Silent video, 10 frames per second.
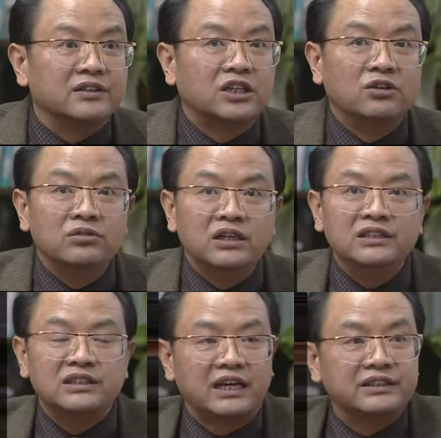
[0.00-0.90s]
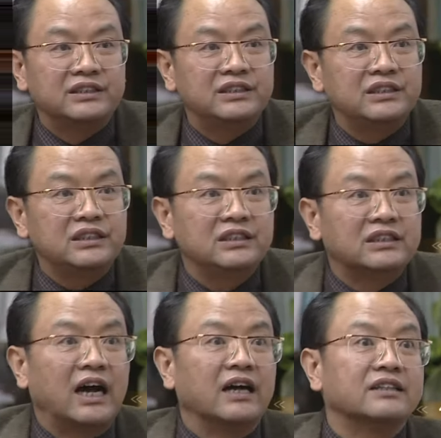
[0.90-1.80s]
都能像西影
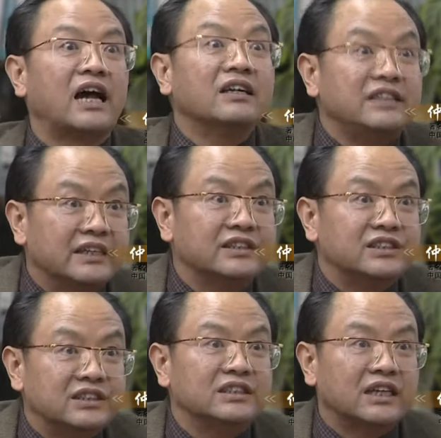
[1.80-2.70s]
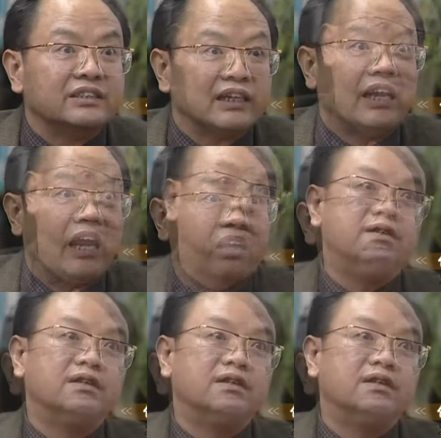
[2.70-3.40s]
厂当年的西影厂这样，